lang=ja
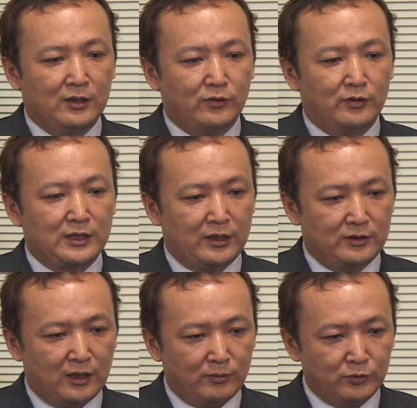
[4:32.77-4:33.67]
あのや
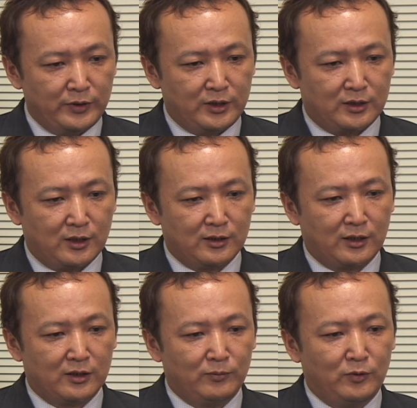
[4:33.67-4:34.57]
る側も増えてきたんだ
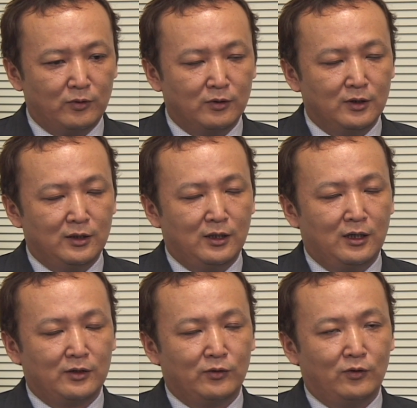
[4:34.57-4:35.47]
けども
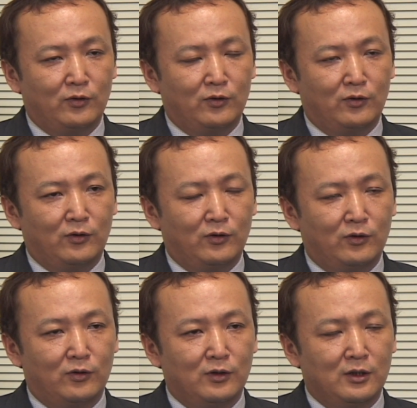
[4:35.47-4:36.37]
あ
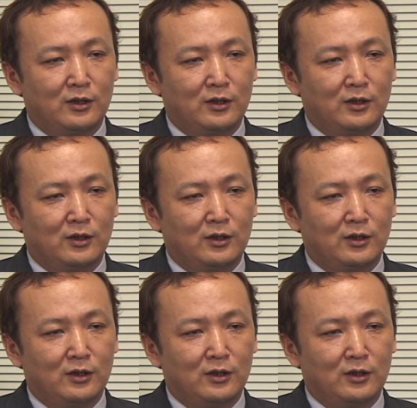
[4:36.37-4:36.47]
の